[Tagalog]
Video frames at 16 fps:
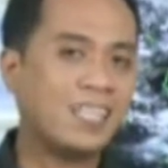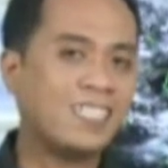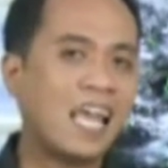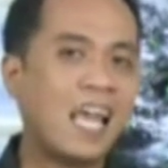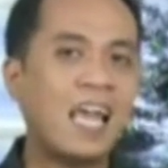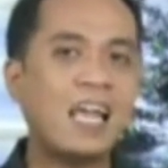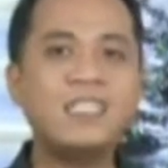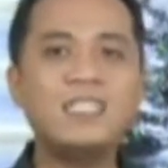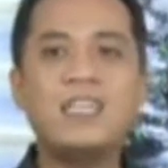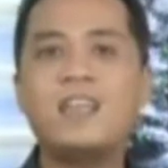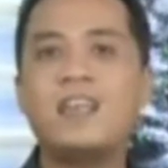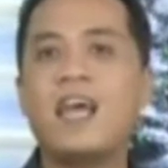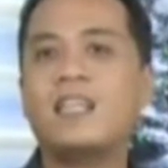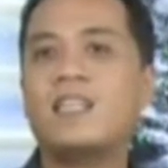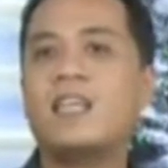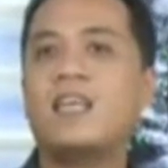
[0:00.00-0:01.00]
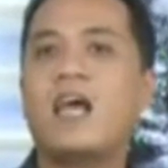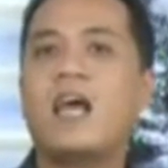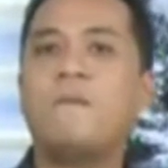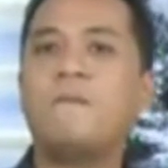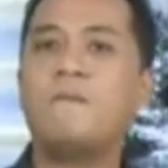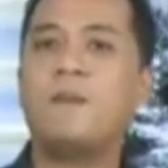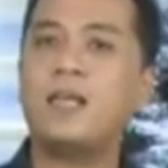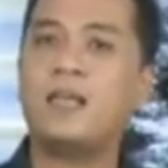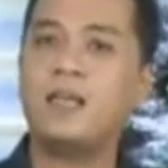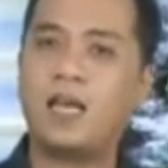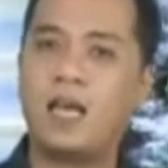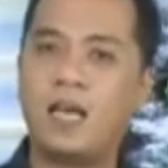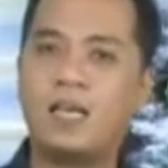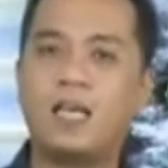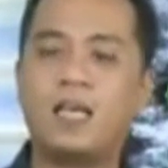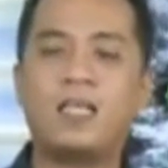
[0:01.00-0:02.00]
Asahan din natin ang
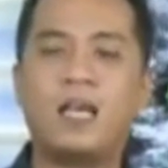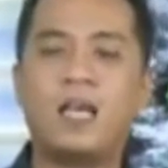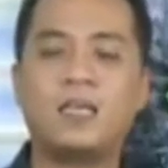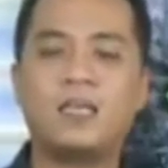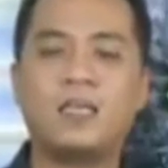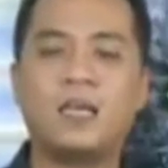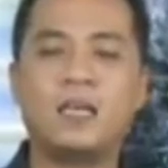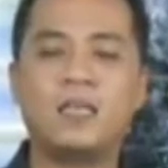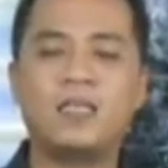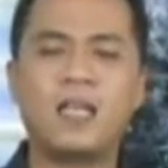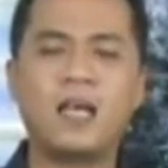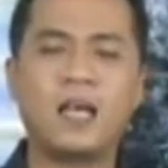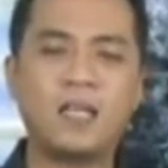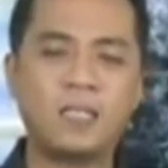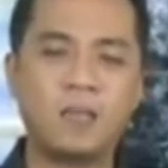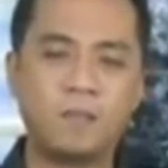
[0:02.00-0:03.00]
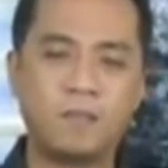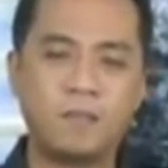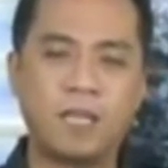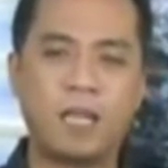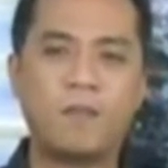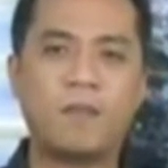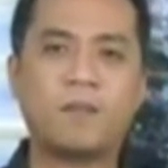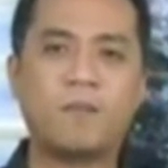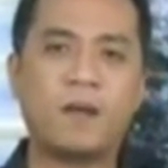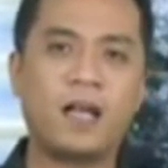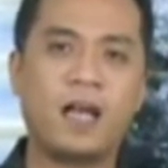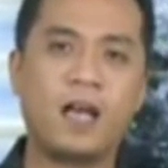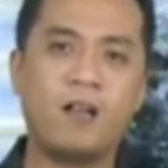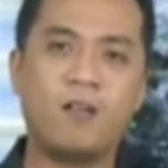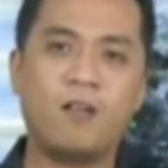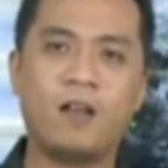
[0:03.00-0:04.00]
banayad hanggang sa katamtamang
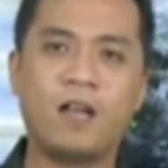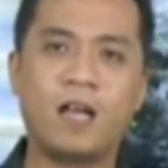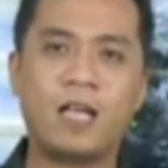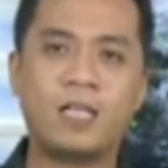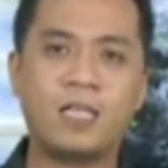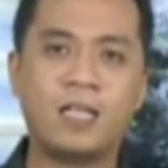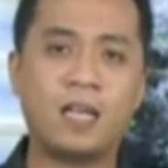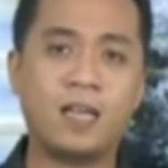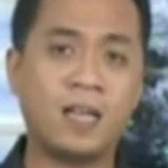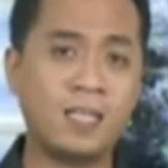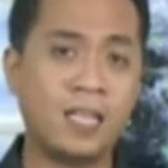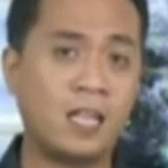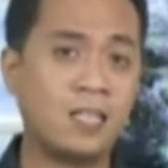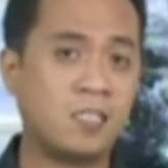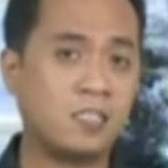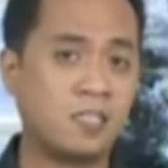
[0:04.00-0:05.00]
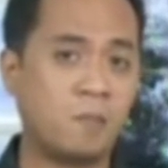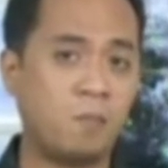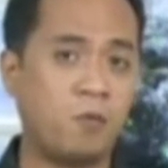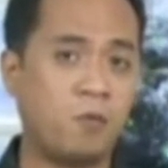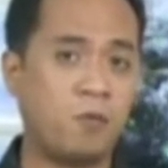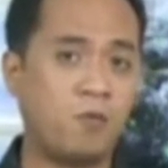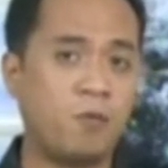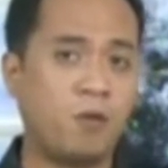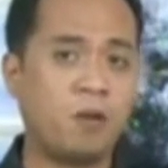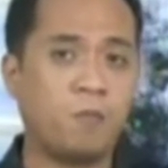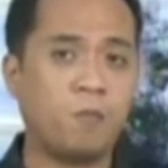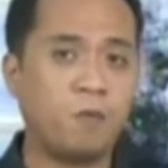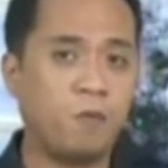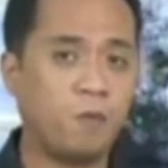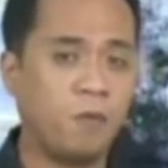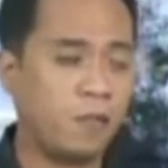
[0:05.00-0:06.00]
pag-alo ng ating karagatan sa buong
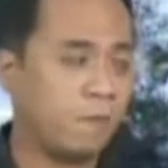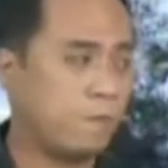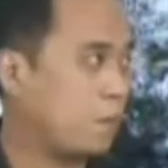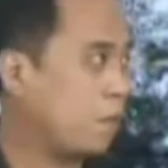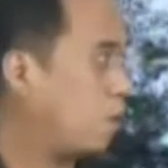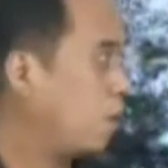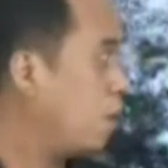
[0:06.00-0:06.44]
kapuluan.